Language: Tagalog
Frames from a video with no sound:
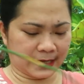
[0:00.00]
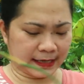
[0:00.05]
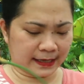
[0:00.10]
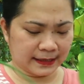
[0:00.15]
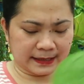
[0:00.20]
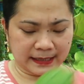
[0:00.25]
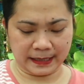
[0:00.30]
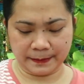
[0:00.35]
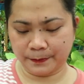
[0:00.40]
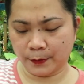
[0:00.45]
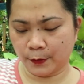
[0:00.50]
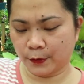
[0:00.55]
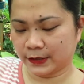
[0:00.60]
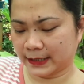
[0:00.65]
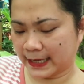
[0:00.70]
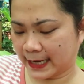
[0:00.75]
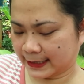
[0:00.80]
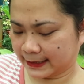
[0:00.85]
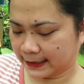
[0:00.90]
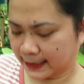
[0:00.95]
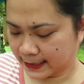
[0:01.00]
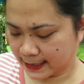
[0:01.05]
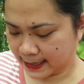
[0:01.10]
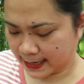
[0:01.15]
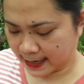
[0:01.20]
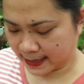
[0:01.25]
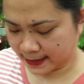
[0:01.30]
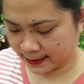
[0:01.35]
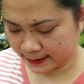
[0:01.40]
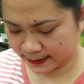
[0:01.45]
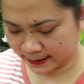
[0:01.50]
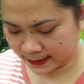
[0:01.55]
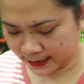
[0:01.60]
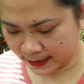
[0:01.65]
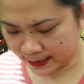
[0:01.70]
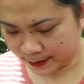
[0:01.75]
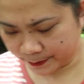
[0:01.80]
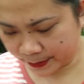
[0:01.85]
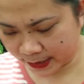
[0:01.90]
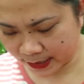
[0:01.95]
8 i-fold natin ha.
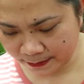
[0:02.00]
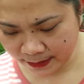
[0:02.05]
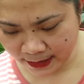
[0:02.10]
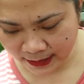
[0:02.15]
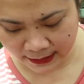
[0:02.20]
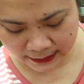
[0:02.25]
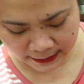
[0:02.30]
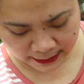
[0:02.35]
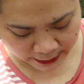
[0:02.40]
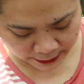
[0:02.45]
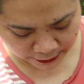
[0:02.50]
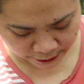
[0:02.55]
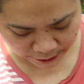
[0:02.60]
Para makita